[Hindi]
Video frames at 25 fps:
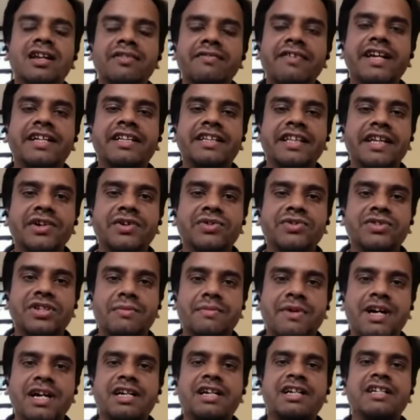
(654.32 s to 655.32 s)
हर व्यक्ति को
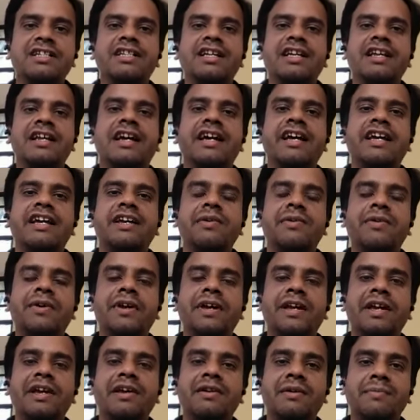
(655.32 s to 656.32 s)
क्षमा कर दे रहा है
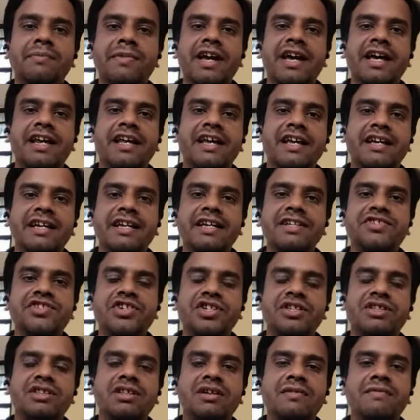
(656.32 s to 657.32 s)
क्योंकि हम कह रहे हैं कि
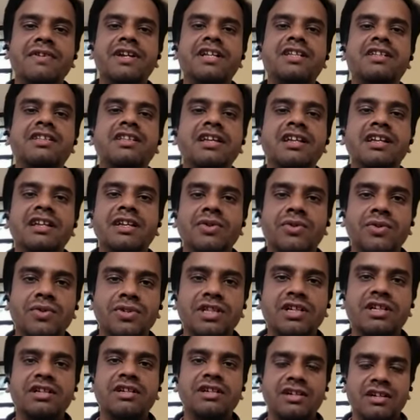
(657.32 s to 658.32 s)
चित्त वृत्ति
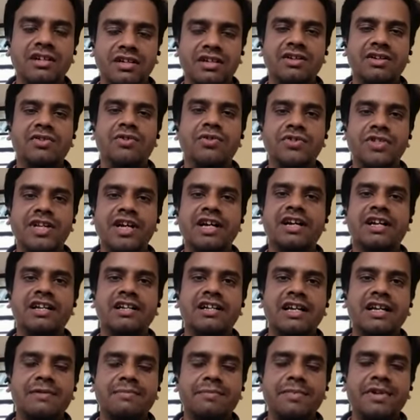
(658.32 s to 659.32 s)
निरोध उसे
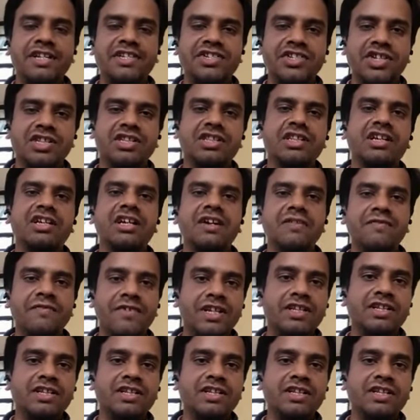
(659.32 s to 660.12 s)
करना है अपनी चित्त की